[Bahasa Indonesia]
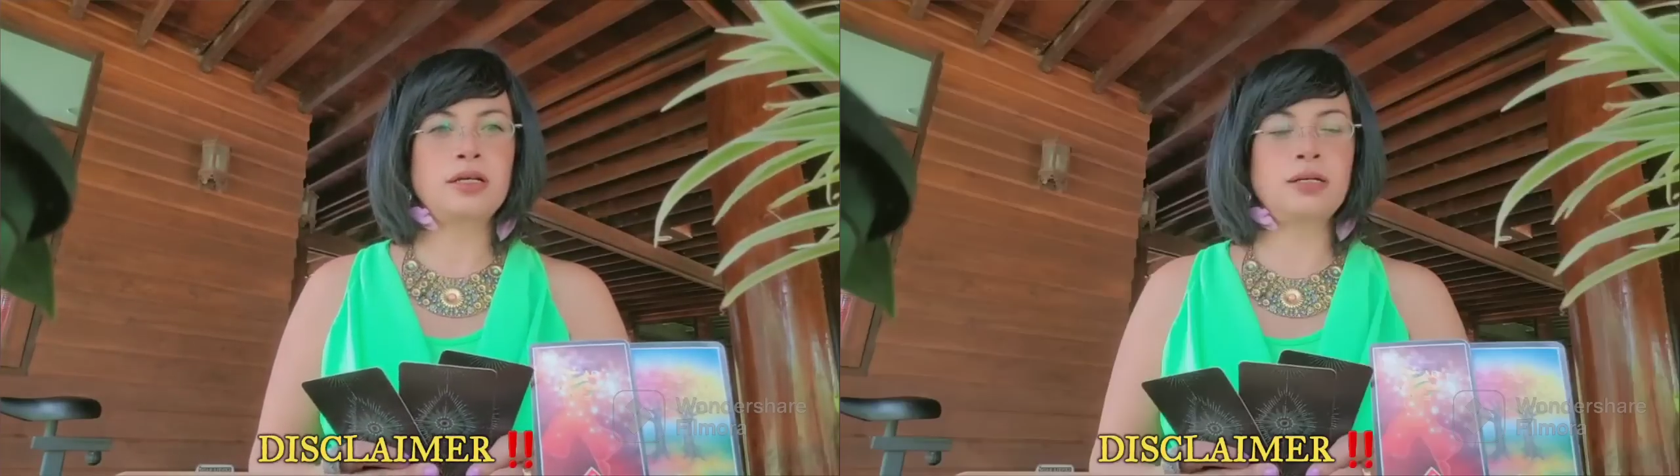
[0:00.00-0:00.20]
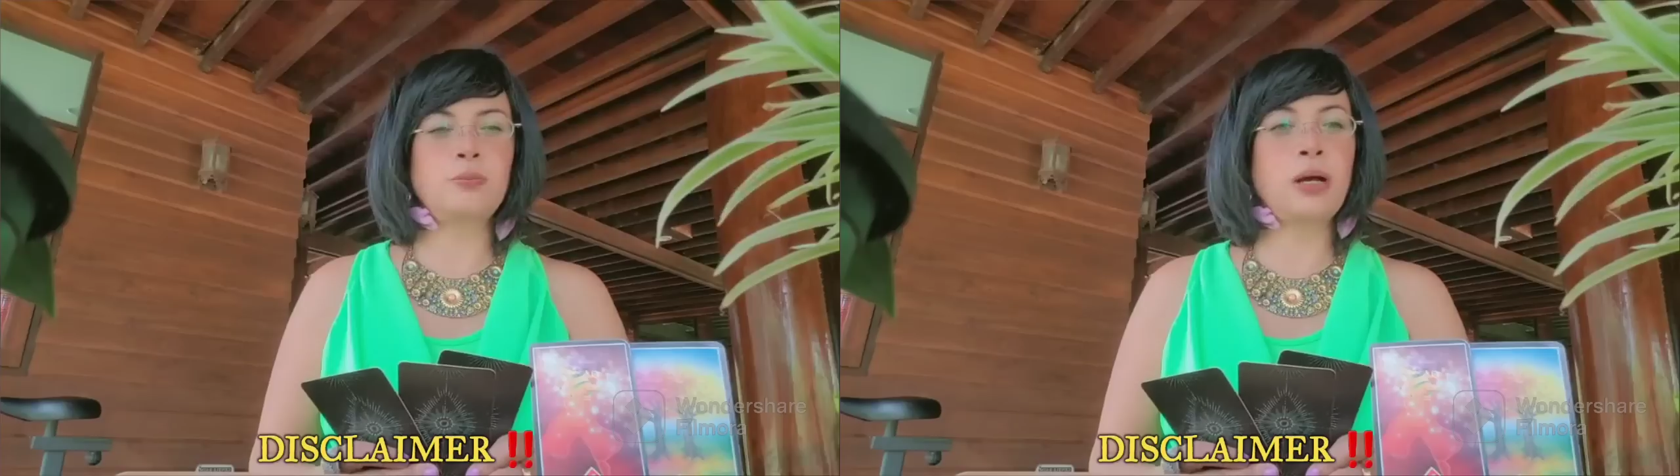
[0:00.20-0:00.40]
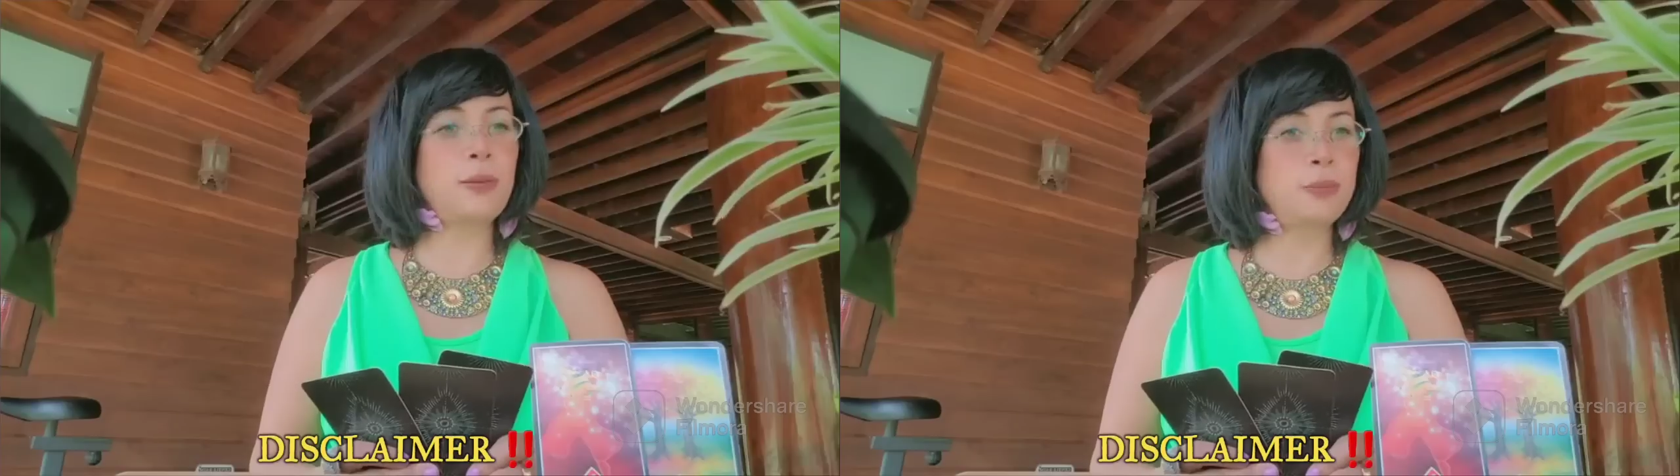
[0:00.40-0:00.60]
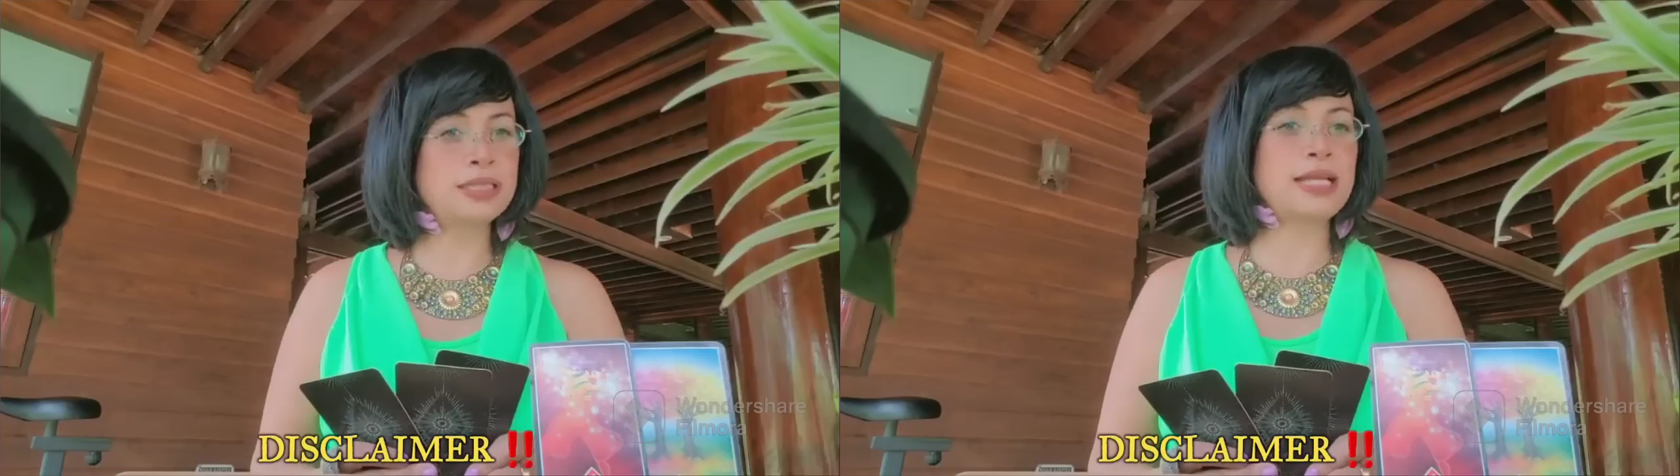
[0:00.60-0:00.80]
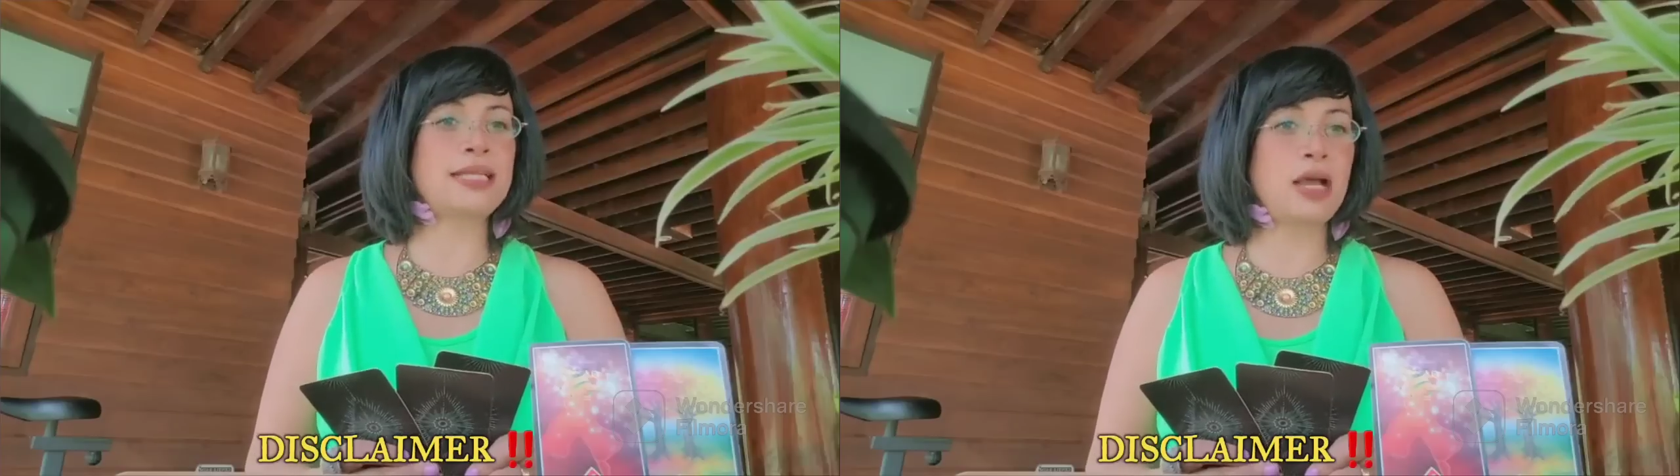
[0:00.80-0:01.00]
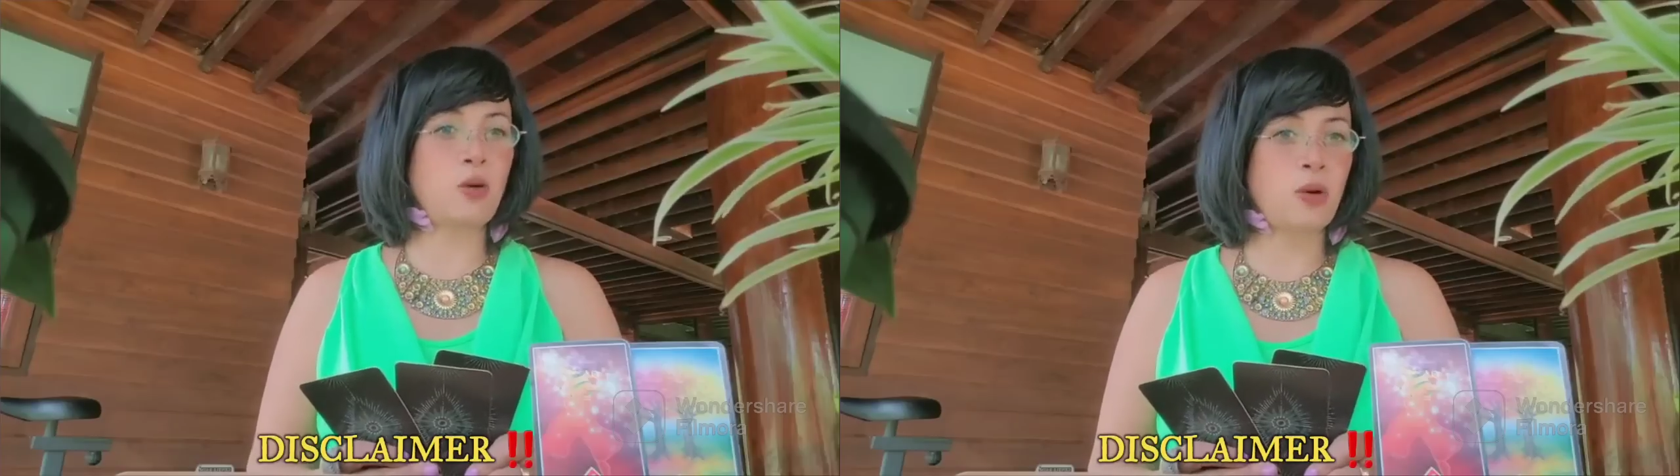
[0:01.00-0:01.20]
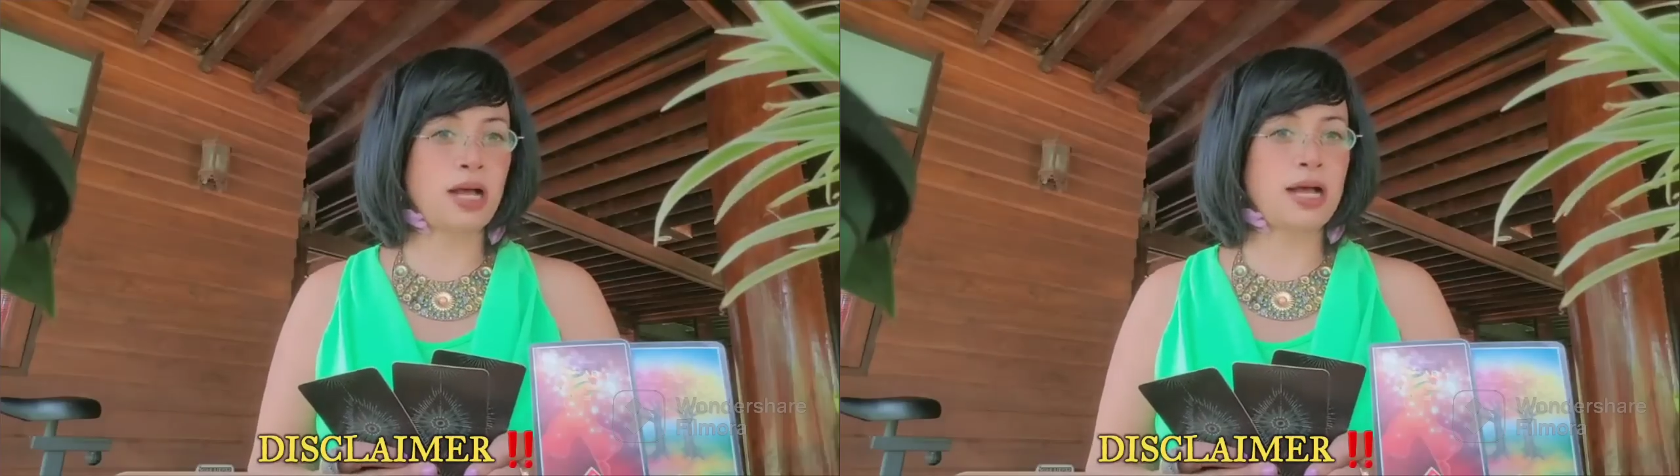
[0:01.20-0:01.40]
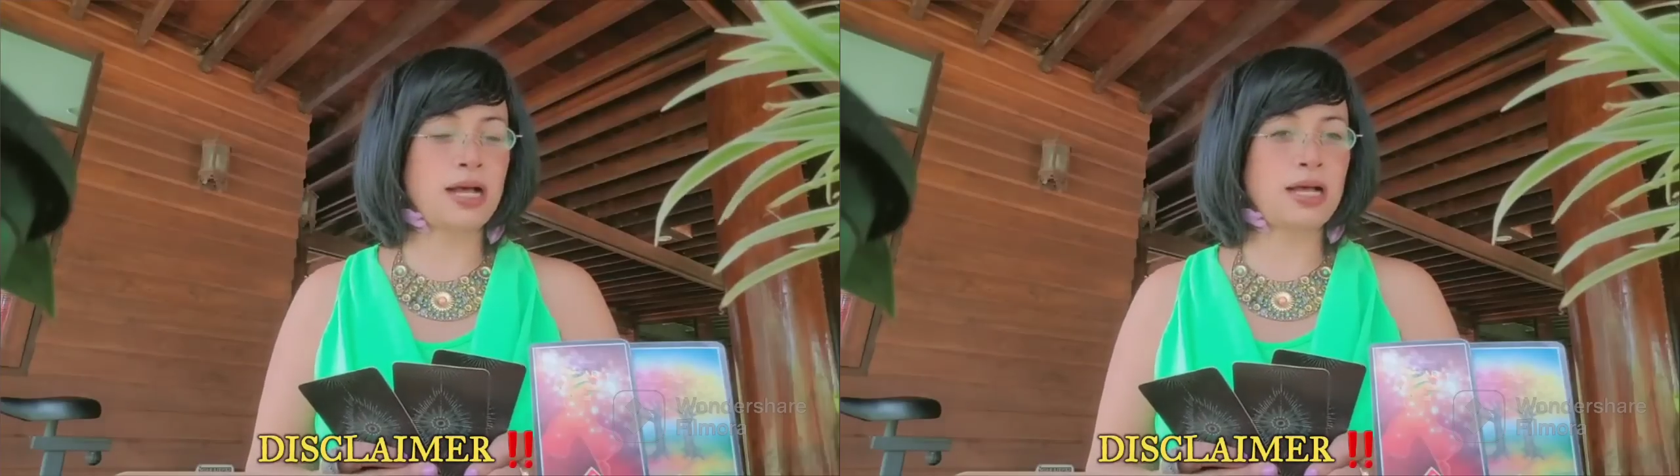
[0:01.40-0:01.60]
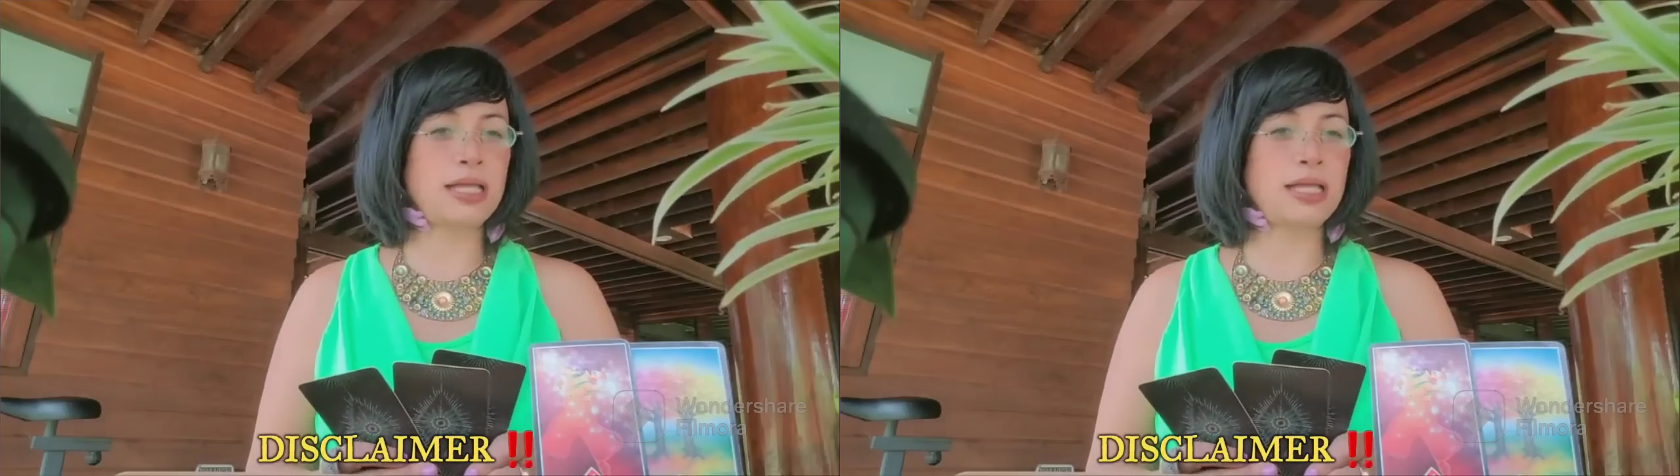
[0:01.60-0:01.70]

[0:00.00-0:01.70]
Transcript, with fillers: uh, penghabisan nyawa